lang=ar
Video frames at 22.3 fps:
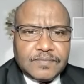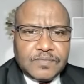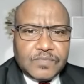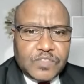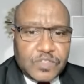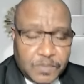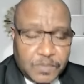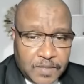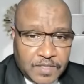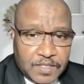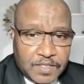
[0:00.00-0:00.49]

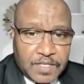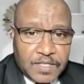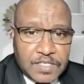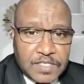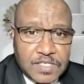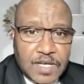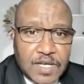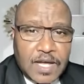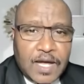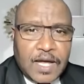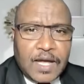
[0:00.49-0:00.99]
سمحتني
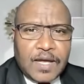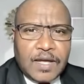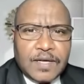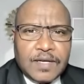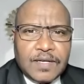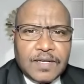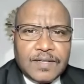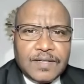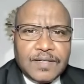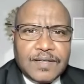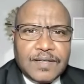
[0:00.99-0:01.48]
صح
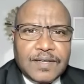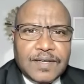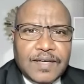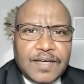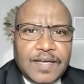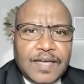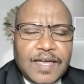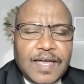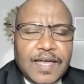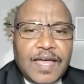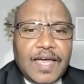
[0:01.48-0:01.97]

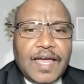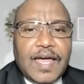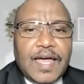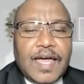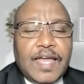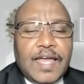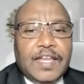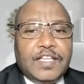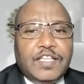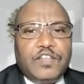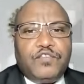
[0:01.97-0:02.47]

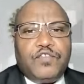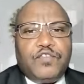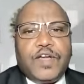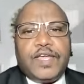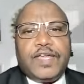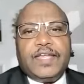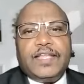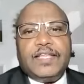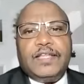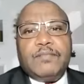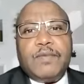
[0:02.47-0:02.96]

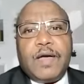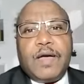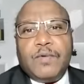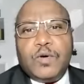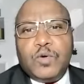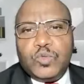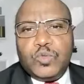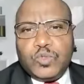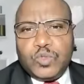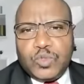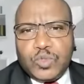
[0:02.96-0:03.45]
الاتفاقية دي ما
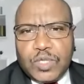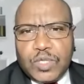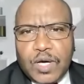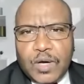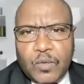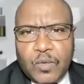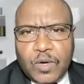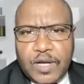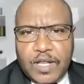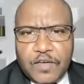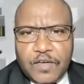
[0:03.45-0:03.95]
موجودة
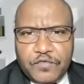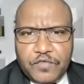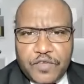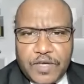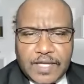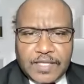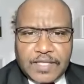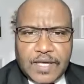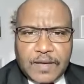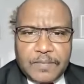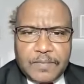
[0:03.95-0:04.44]
ولا
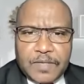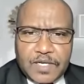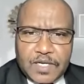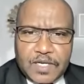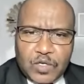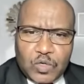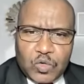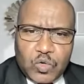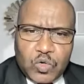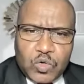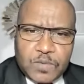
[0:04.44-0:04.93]
في أضابير
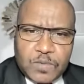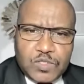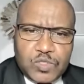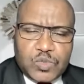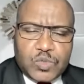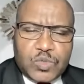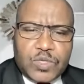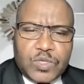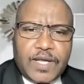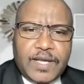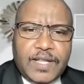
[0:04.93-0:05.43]
الحكومة
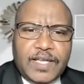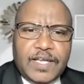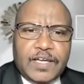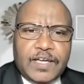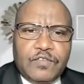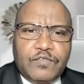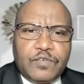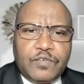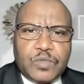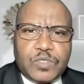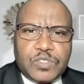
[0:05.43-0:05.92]

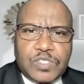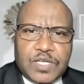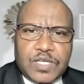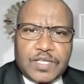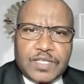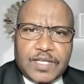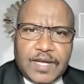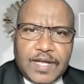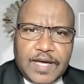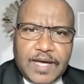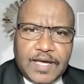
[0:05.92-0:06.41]
السودانية في
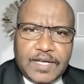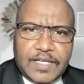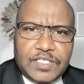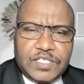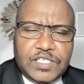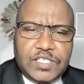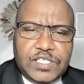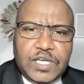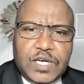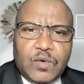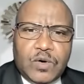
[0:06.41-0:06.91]
وزارة
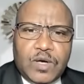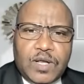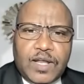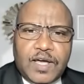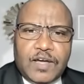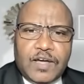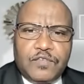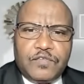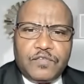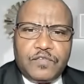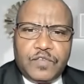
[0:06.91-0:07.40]
الخارجية
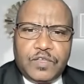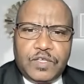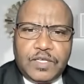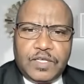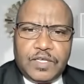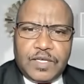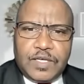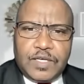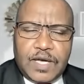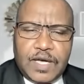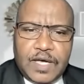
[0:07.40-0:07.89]
ولا
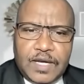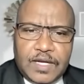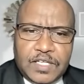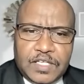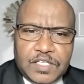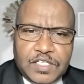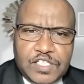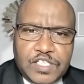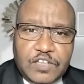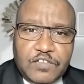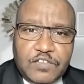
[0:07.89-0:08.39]
في
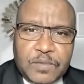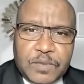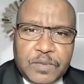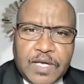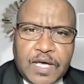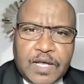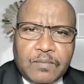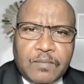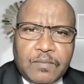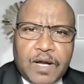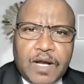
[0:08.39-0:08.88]
الإرشيف
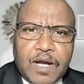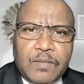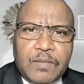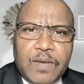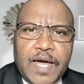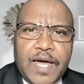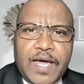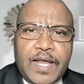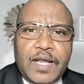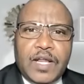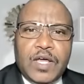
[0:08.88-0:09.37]
بتاع
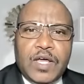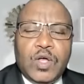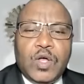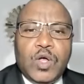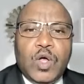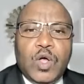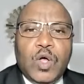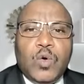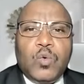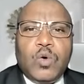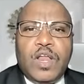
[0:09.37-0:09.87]
البرلمان
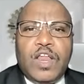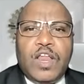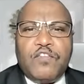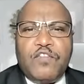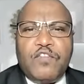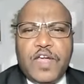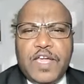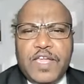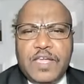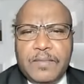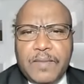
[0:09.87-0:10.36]
ولا
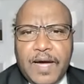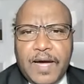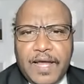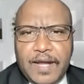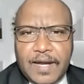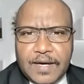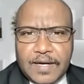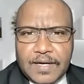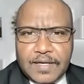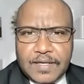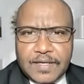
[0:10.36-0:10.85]
في أي
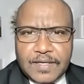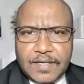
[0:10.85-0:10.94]
محلة